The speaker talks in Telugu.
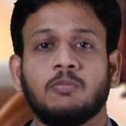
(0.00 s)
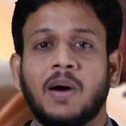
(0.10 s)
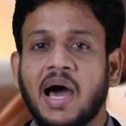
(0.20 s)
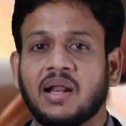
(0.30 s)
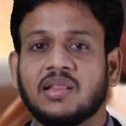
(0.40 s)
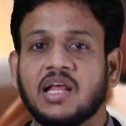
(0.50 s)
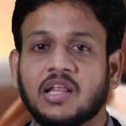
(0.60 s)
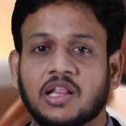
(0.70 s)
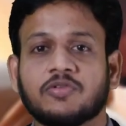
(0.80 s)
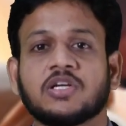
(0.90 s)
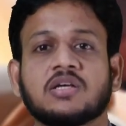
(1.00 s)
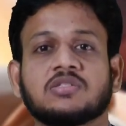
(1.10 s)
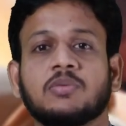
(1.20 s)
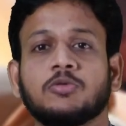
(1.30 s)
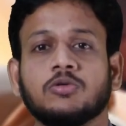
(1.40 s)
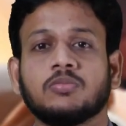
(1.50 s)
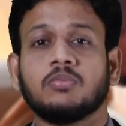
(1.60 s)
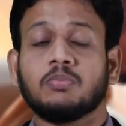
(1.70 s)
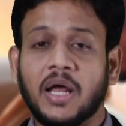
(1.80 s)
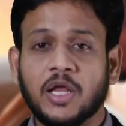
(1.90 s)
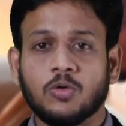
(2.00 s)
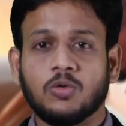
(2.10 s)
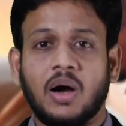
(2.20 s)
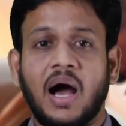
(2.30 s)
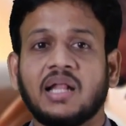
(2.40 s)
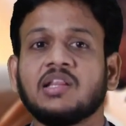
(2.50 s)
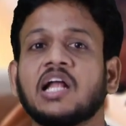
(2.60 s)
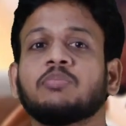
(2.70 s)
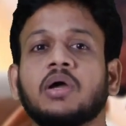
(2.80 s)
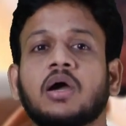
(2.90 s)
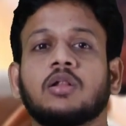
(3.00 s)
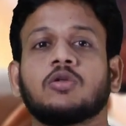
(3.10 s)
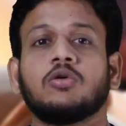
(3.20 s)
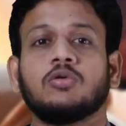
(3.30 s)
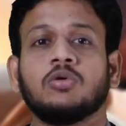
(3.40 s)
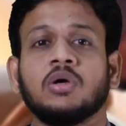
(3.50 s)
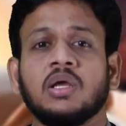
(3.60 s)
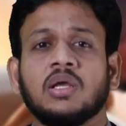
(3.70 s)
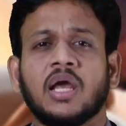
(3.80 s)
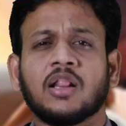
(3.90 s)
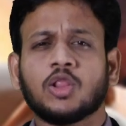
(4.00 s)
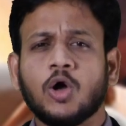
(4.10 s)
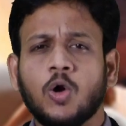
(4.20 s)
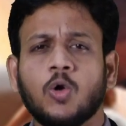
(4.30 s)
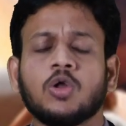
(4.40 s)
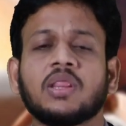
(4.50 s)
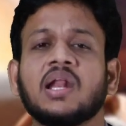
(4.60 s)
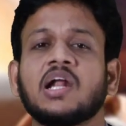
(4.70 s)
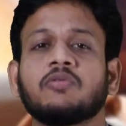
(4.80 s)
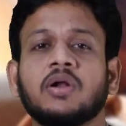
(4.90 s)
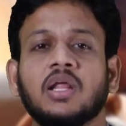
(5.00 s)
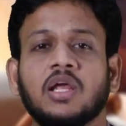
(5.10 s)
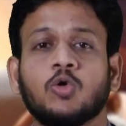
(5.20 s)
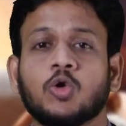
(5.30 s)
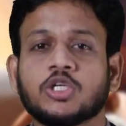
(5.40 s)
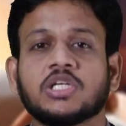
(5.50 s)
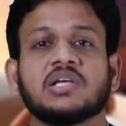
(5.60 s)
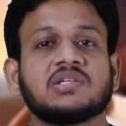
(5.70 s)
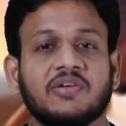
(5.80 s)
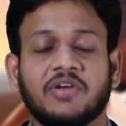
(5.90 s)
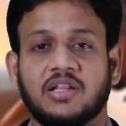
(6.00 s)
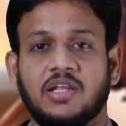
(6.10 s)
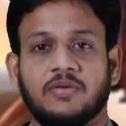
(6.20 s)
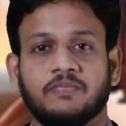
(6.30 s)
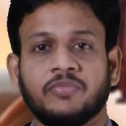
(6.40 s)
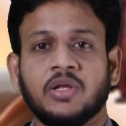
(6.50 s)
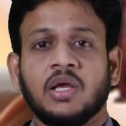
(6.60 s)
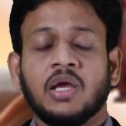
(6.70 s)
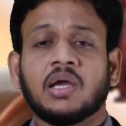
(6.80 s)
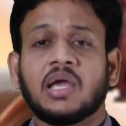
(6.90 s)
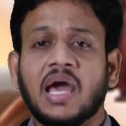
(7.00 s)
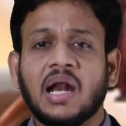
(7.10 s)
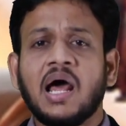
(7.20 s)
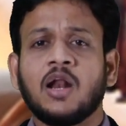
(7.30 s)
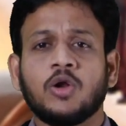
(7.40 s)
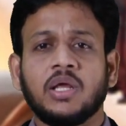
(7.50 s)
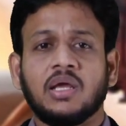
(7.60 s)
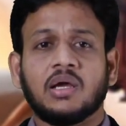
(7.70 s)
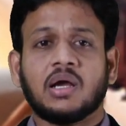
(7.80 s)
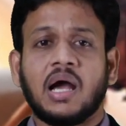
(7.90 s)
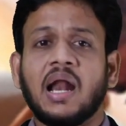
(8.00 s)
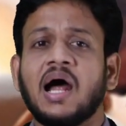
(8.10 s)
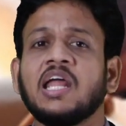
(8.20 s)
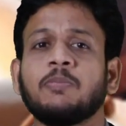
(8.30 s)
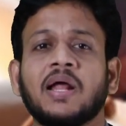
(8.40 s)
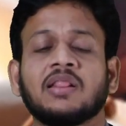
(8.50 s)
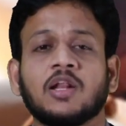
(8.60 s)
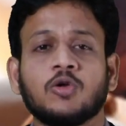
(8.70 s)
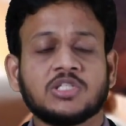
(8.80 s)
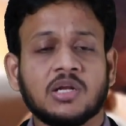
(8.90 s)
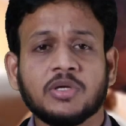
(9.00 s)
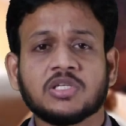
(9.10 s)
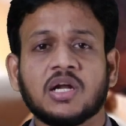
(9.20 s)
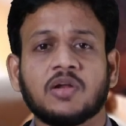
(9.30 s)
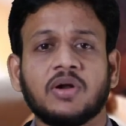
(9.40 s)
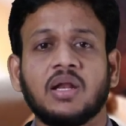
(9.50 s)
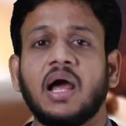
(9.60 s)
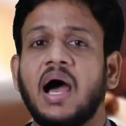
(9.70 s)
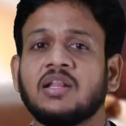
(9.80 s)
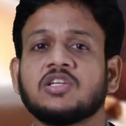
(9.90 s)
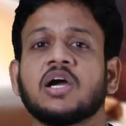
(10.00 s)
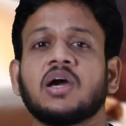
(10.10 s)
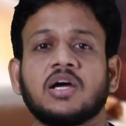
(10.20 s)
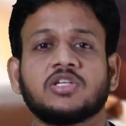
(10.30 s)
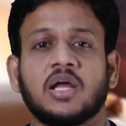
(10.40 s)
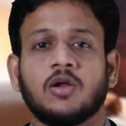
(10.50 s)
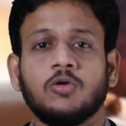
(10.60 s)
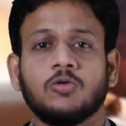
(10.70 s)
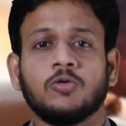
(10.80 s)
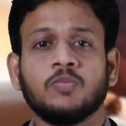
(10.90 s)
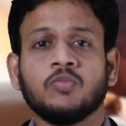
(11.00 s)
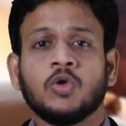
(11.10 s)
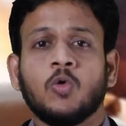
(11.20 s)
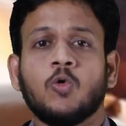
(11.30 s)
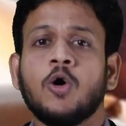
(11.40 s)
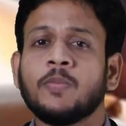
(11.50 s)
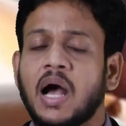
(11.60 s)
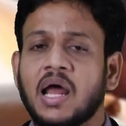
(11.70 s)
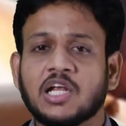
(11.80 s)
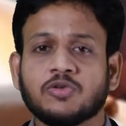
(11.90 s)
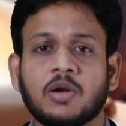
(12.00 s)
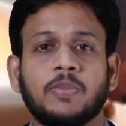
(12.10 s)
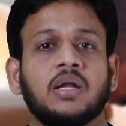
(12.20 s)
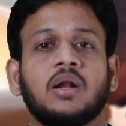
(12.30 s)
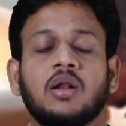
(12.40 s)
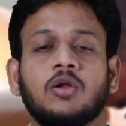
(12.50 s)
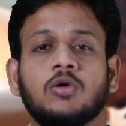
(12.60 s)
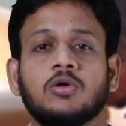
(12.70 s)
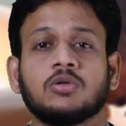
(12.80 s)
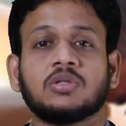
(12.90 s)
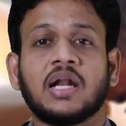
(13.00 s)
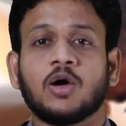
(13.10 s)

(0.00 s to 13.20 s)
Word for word: భారతీయ తత్వశాస్త్రము మరియు ఆధ్యాత్మికతకు ఎంతో లోతైనటువంటి కృషి చేసిన వ్యక్తి కేరళలోని కలాడి ప్రాంతంలో జన్మించినటువంటి ఆది శంకరాచార్యులు ఓంకారేశ్వర పట్టణంలో తన